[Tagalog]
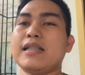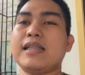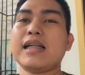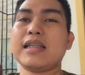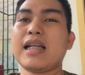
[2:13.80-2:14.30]
as
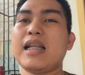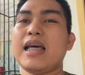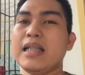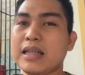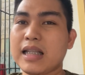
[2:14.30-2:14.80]
lateral
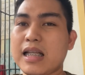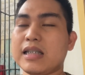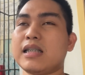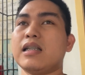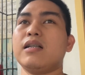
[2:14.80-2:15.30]

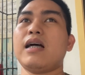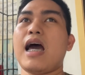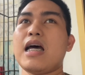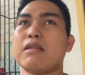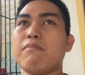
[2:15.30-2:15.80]
entrance
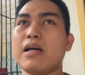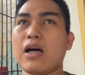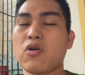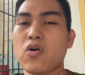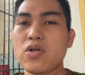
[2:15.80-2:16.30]
at
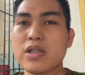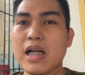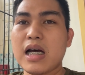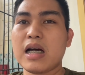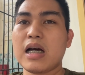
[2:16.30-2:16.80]
magkaroon
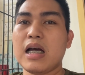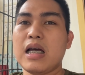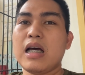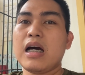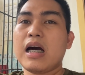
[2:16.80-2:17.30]
ng
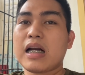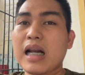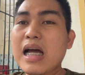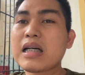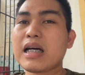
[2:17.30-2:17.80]

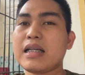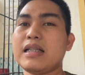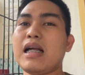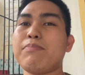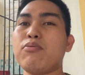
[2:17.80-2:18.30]
rank
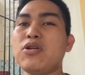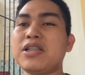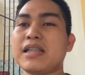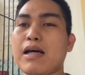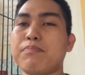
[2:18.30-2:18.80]
na
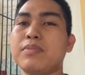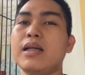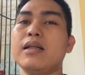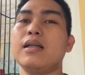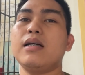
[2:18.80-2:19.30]
police
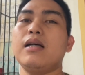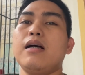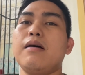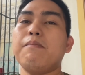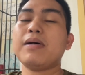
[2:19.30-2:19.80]
captain.
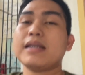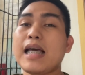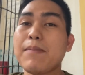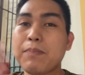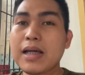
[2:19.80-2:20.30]
But
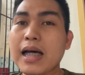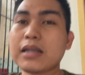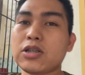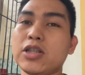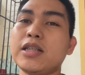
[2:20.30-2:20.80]
the
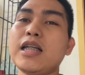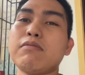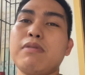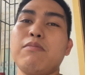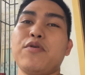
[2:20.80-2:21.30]
applicant should
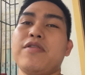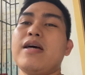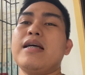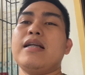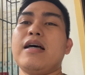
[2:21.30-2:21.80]
not be more
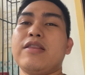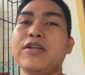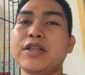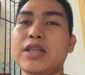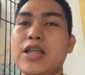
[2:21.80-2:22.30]
than uh,
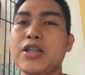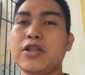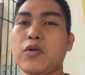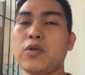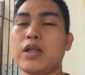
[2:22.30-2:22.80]
30
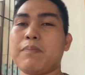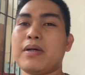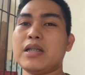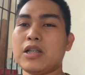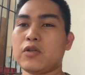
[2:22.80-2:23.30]
years old
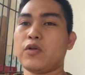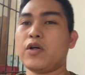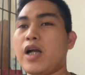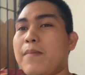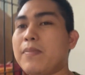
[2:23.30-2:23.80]
upon his or
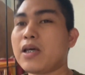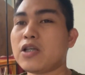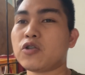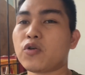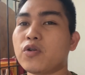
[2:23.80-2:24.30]
her
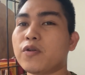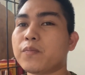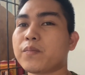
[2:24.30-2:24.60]
application